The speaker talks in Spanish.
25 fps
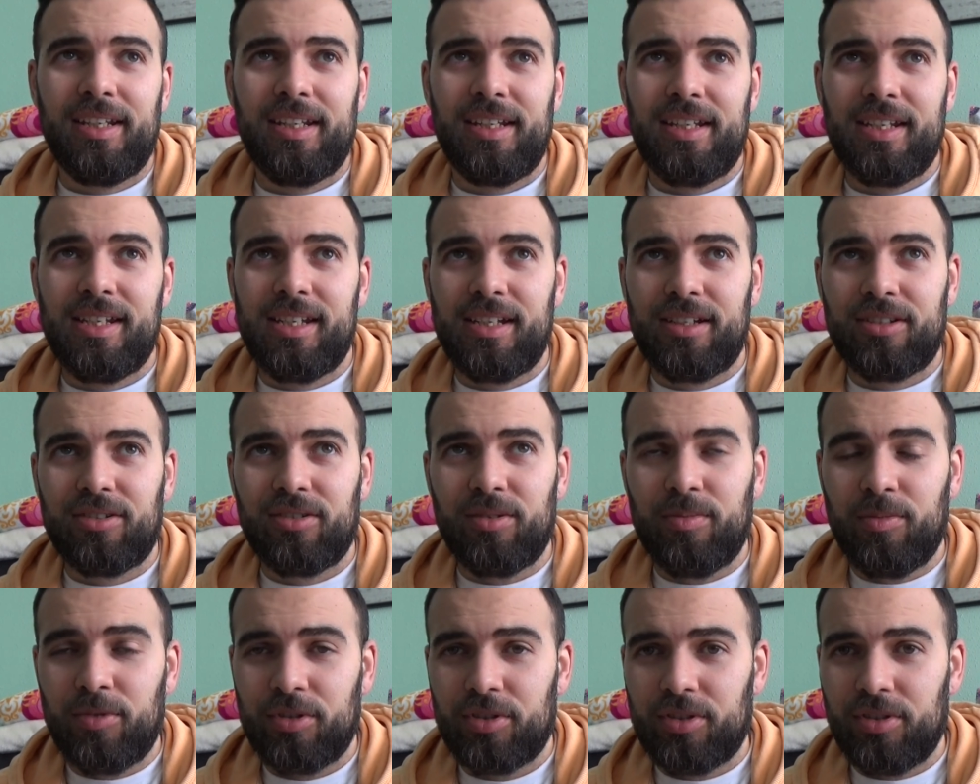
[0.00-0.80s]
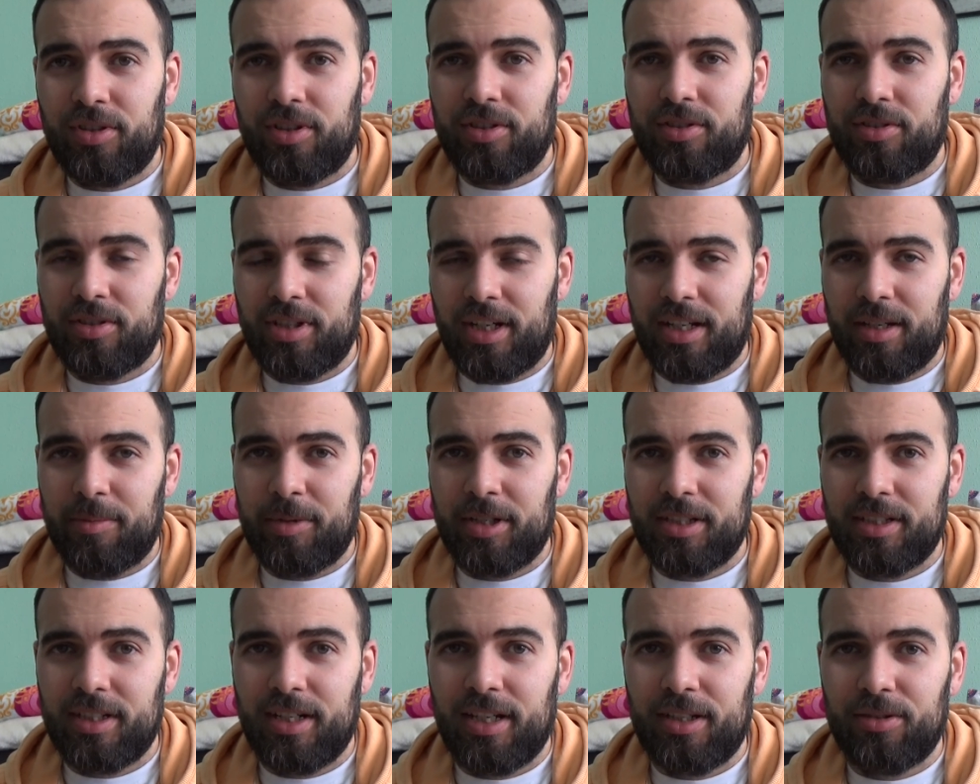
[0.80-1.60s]
y cómo son esos
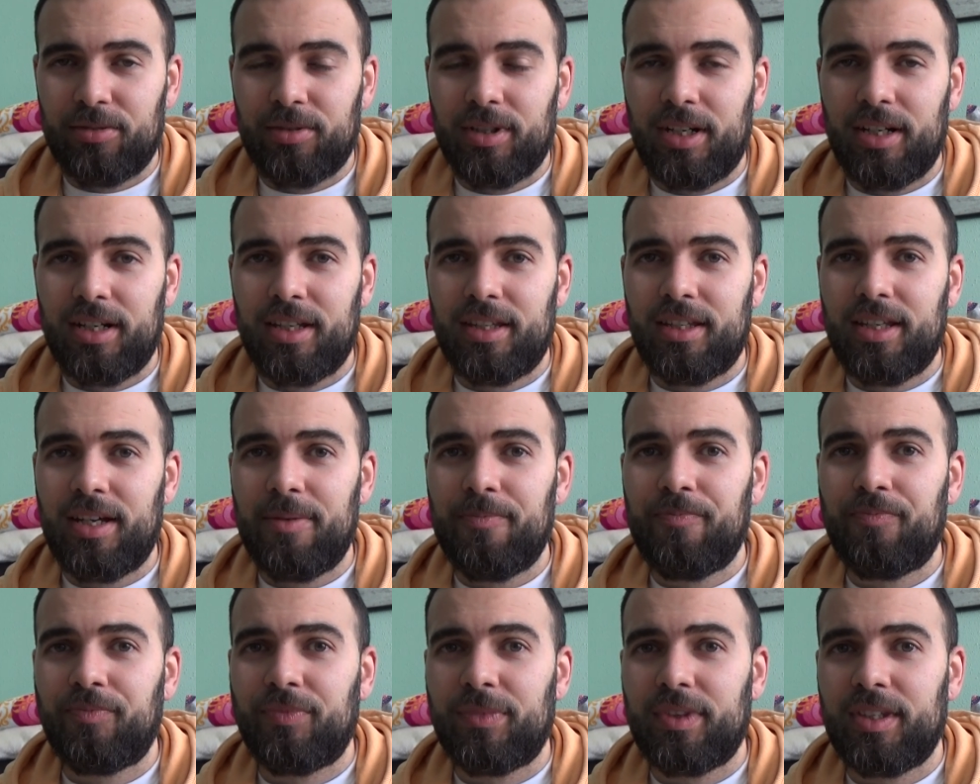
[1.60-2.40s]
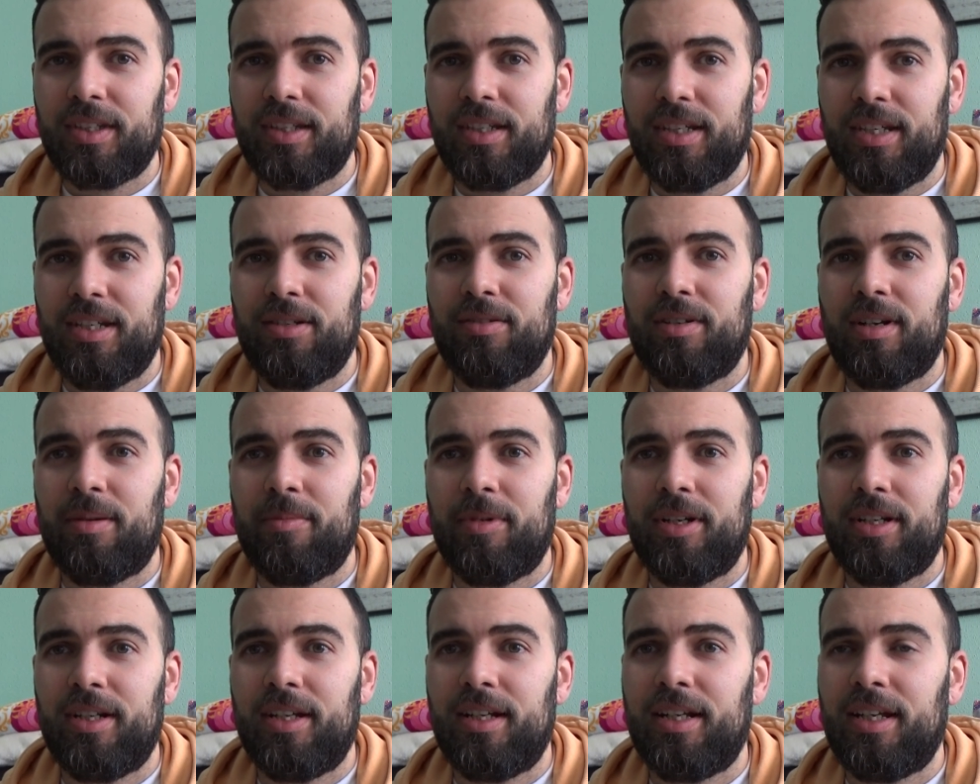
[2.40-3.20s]
animales en la naturaleza y una
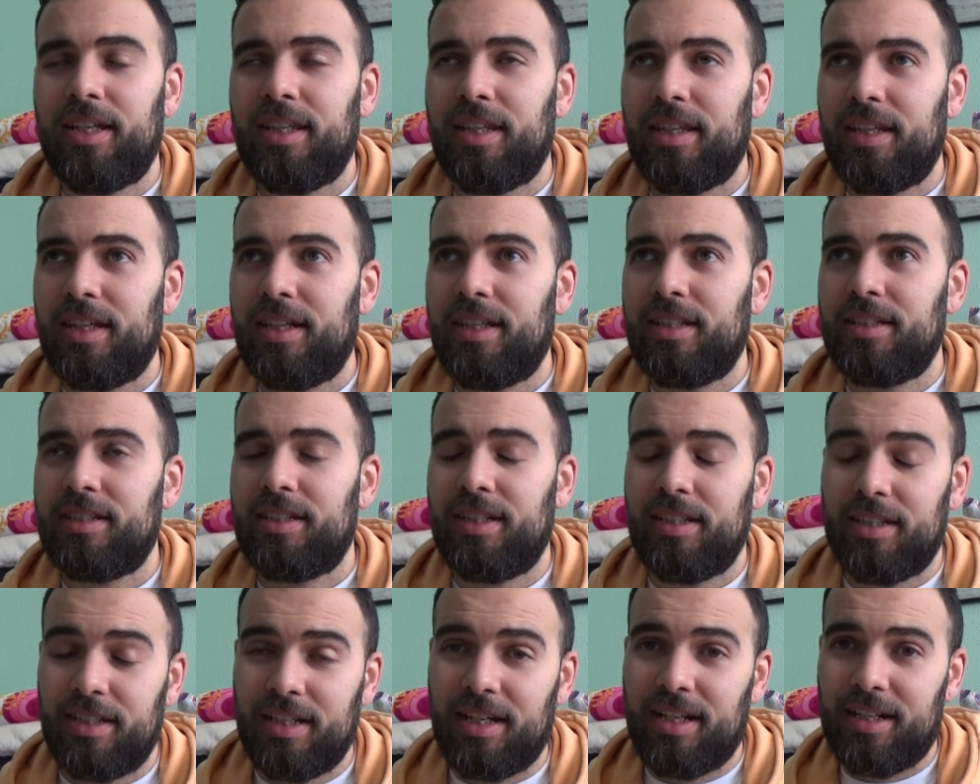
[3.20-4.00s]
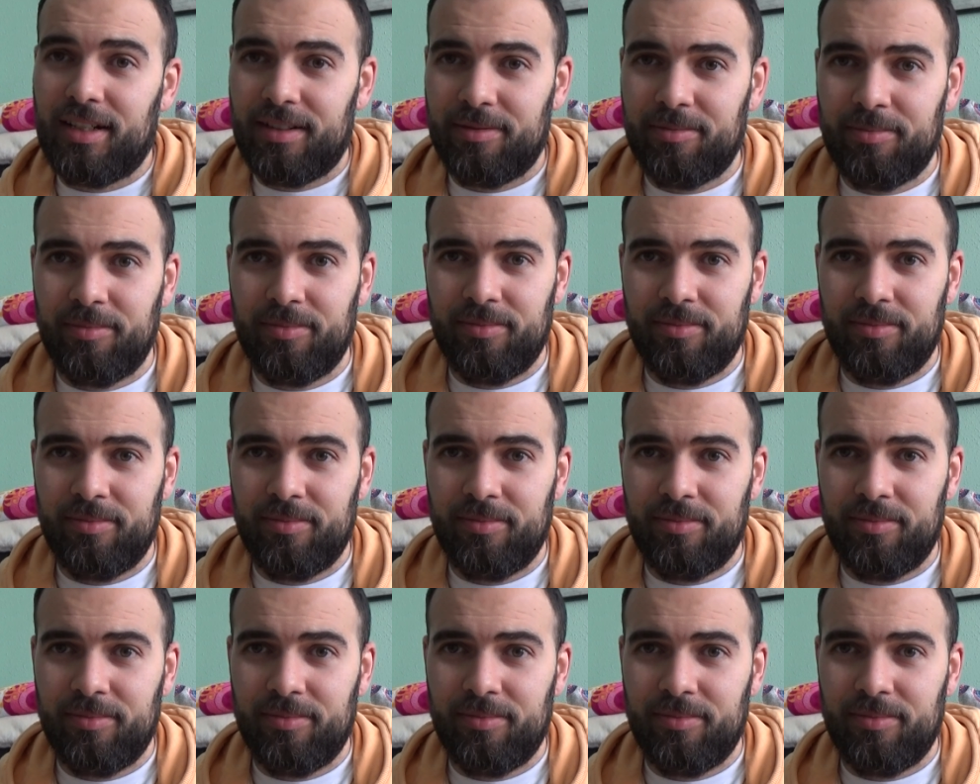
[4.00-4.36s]
manera de enseñar